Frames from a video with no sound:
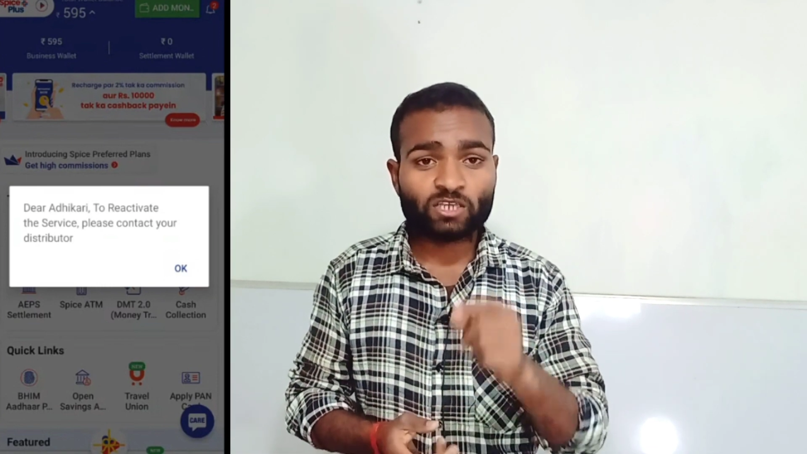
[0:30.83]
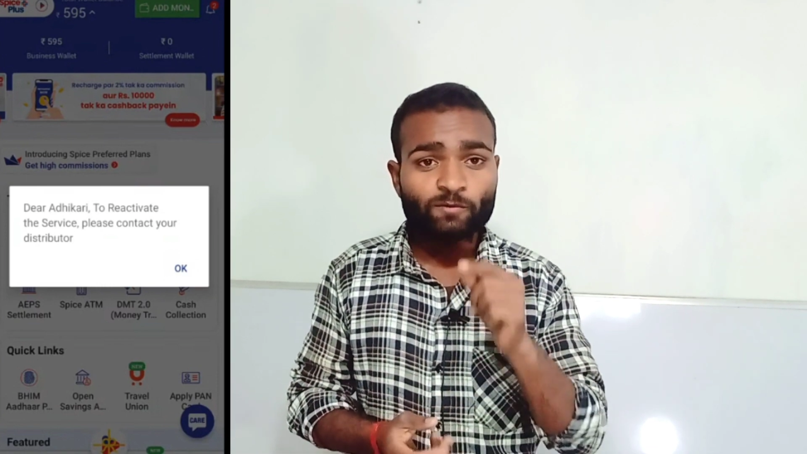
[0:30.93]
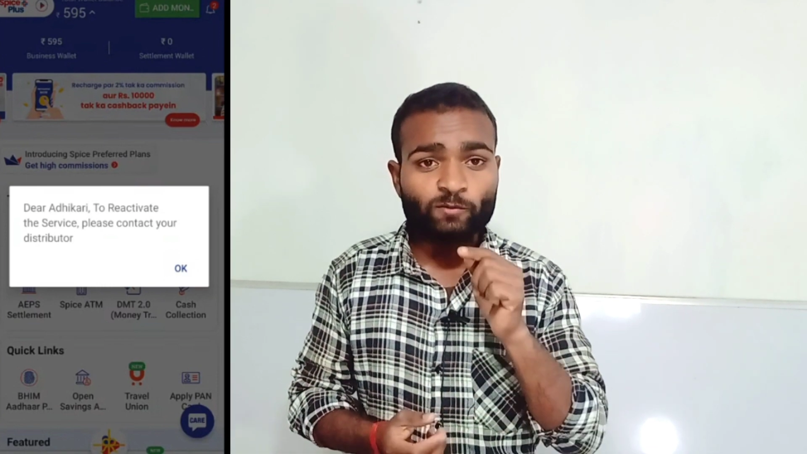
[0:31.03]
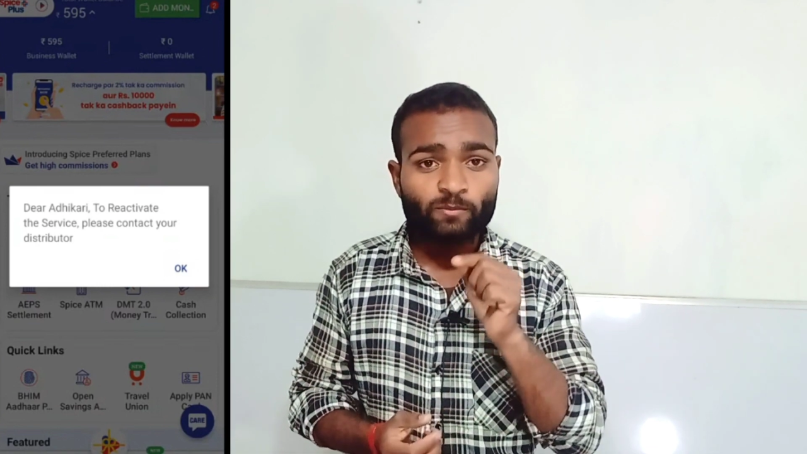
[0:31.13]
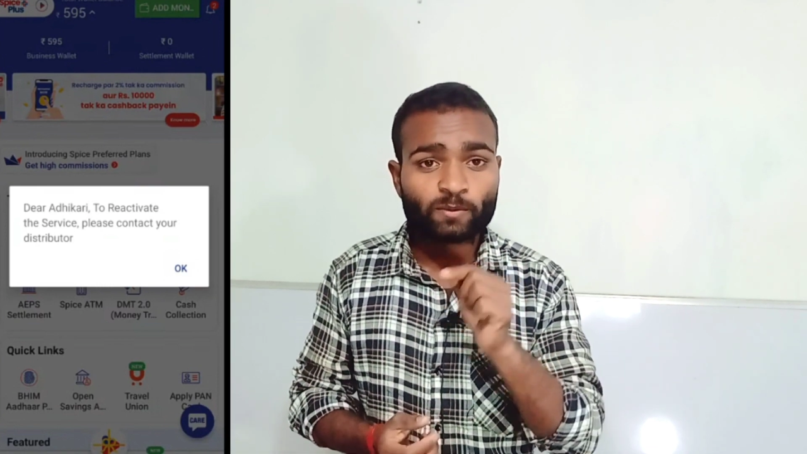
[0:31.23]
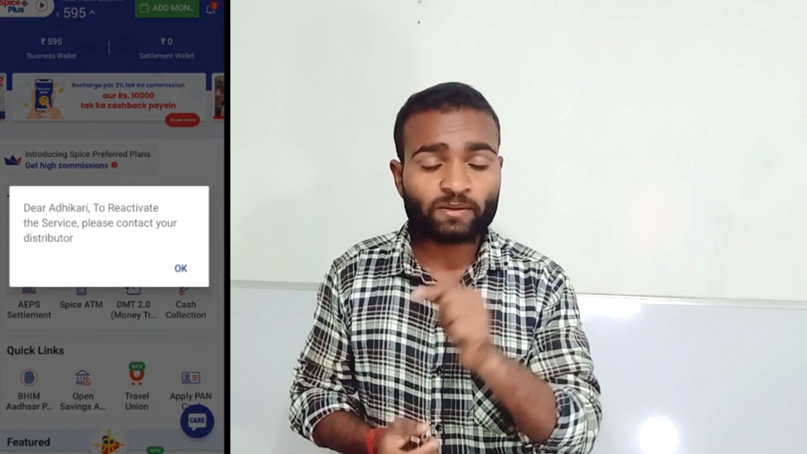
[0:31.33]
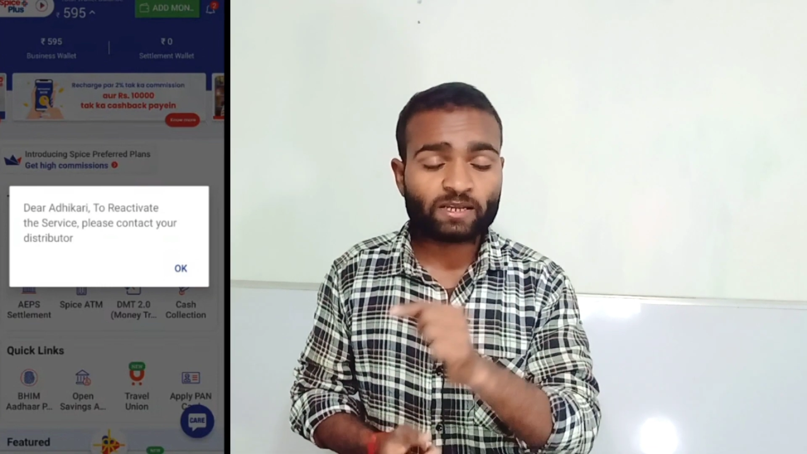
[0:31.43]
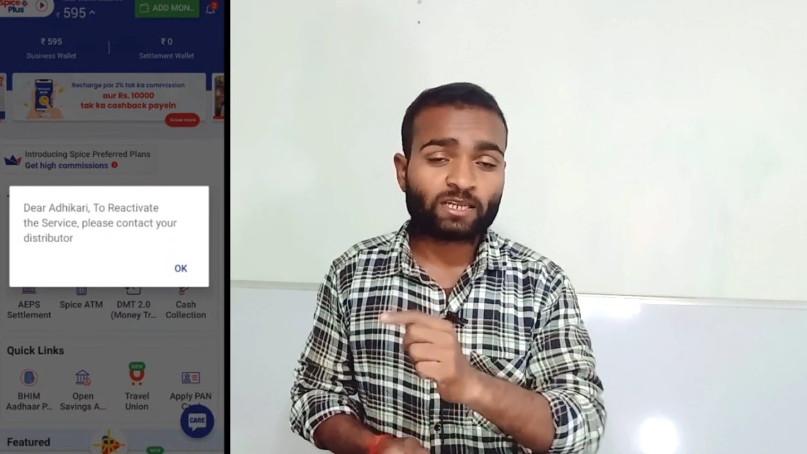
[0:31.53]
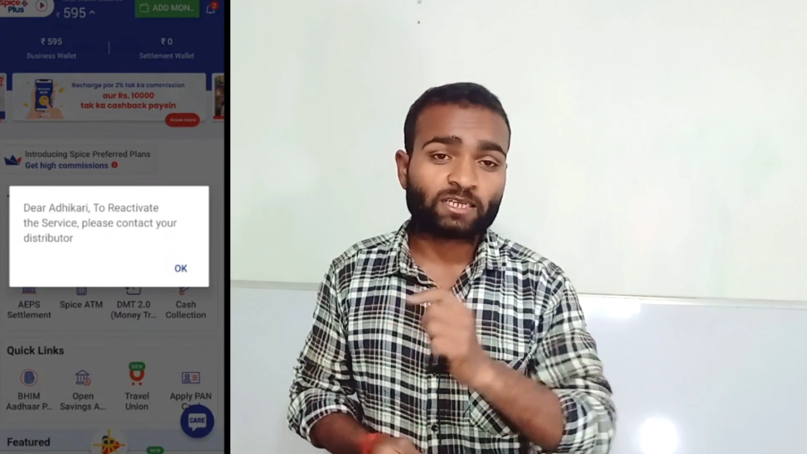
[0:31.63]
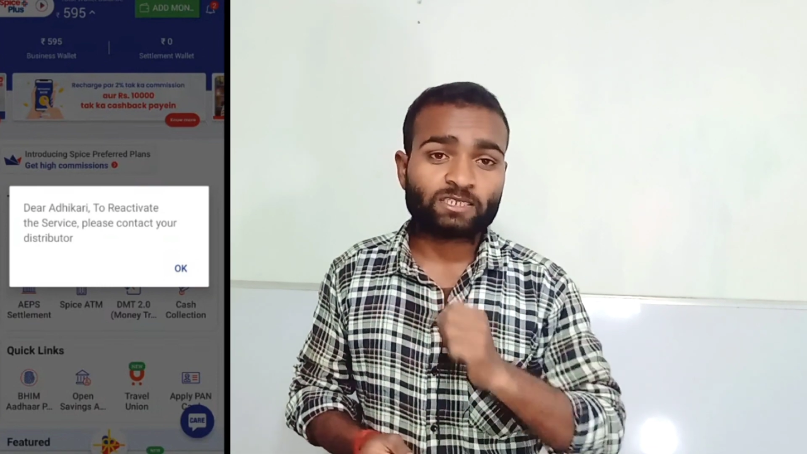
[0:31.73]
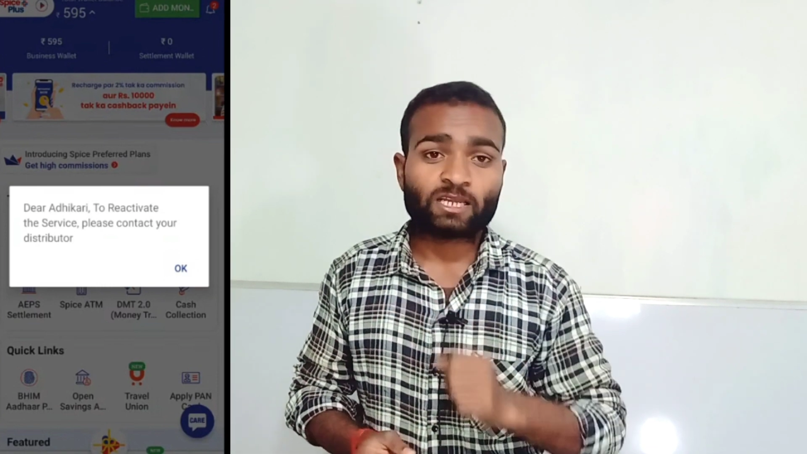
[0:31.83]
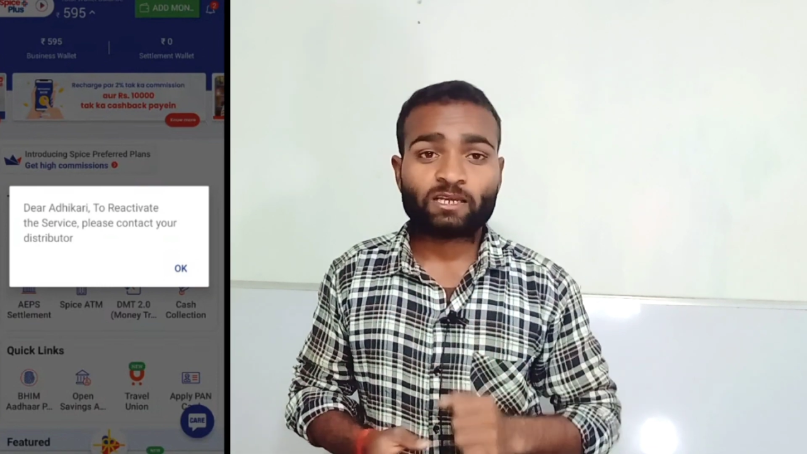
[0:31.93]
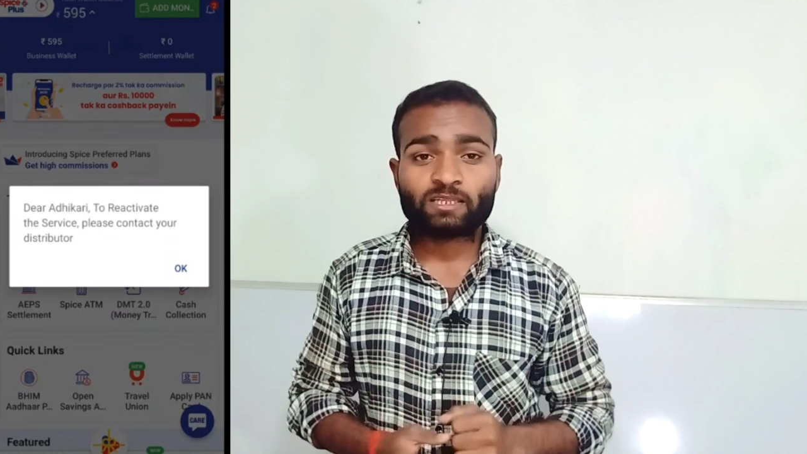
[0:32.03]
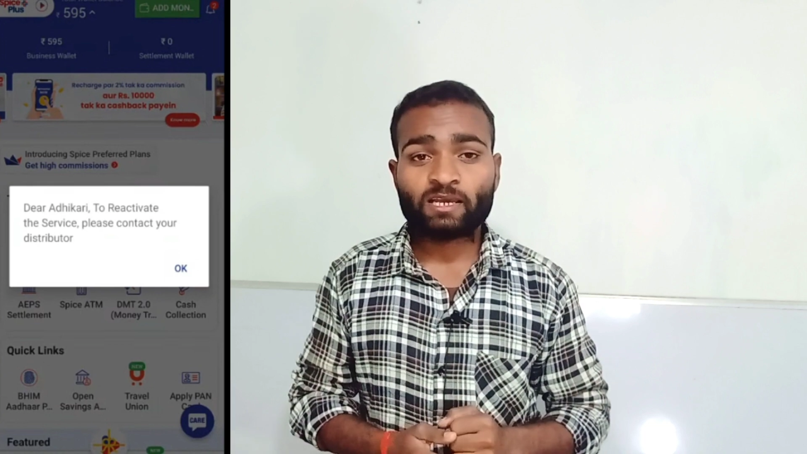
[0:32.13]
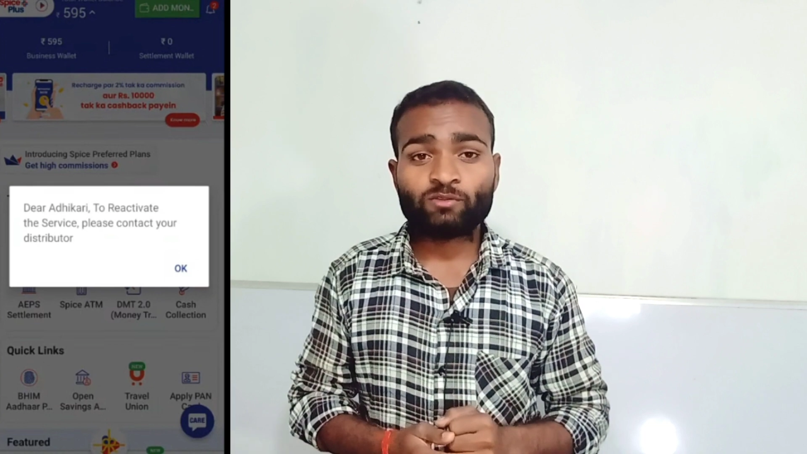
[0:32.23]
ये प्रॉब्लम लिख करके
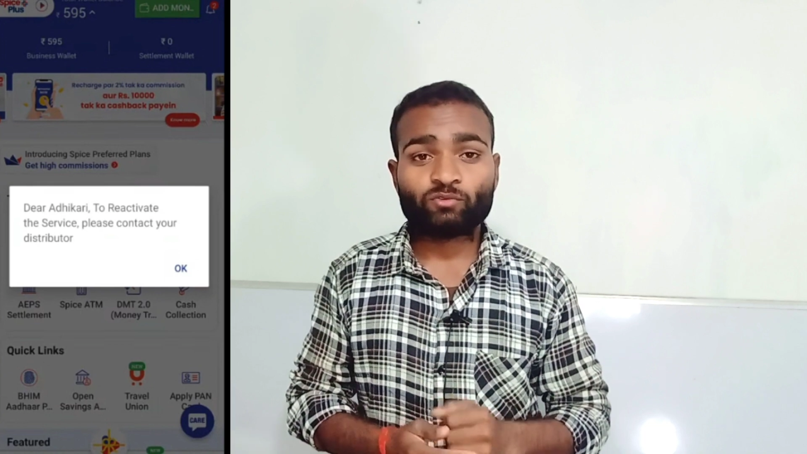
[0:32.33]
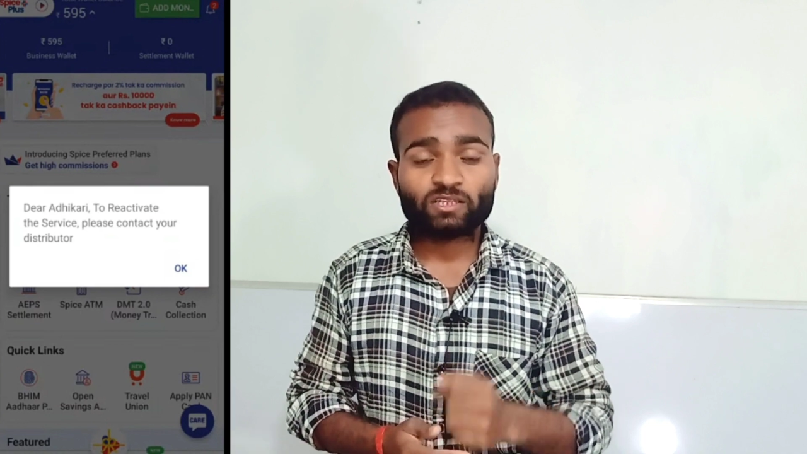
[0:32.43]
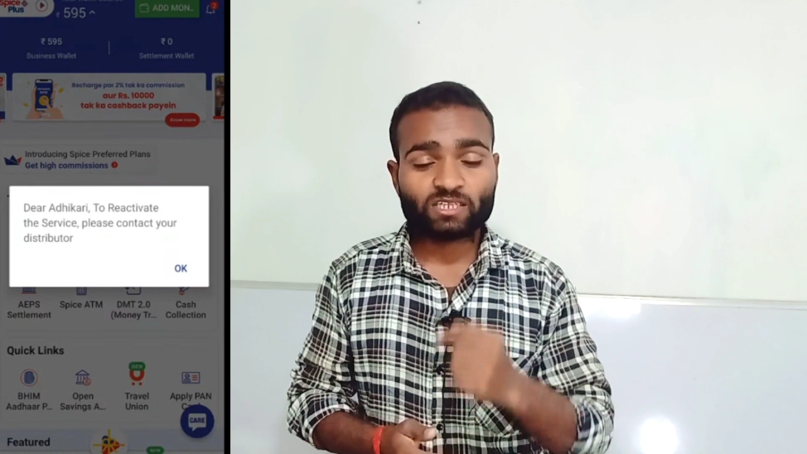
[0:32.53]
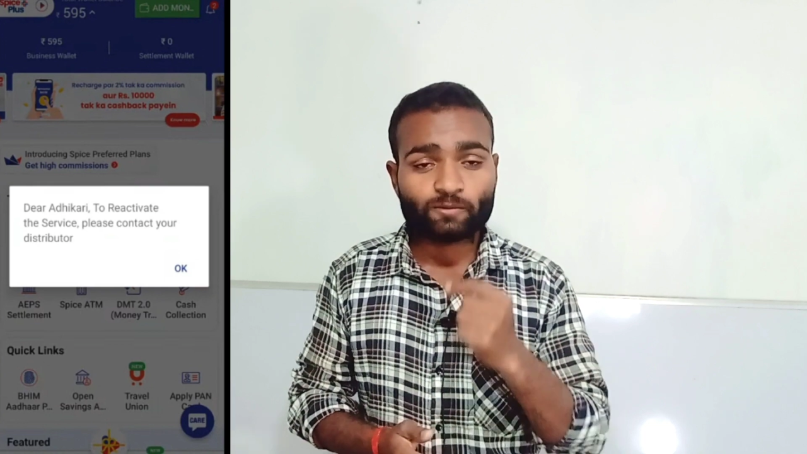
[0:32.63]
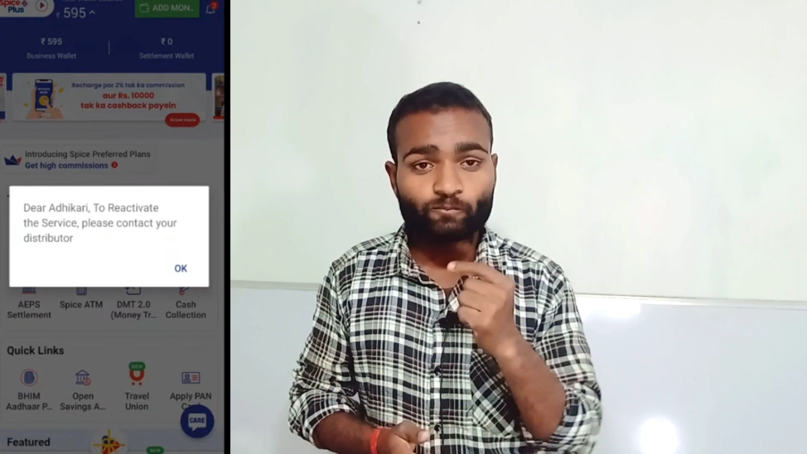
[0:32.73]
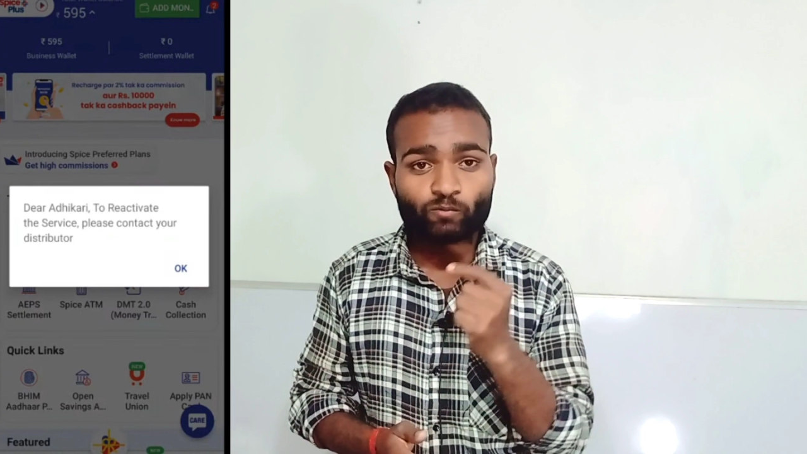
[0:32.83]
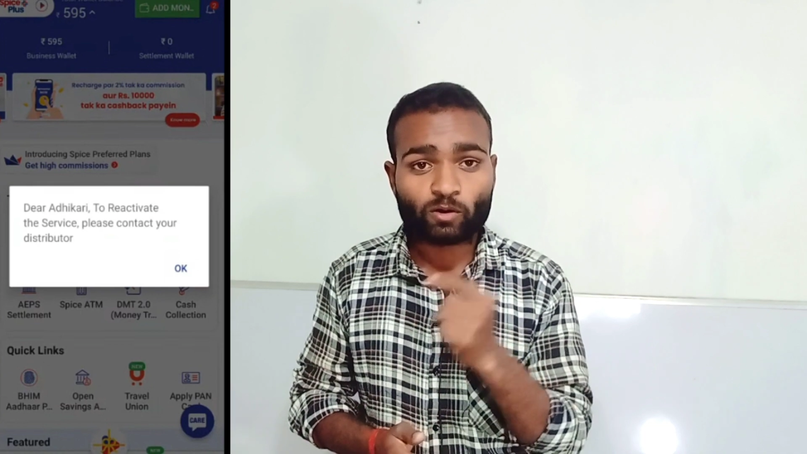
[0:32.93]
चला आता है तुरंत ये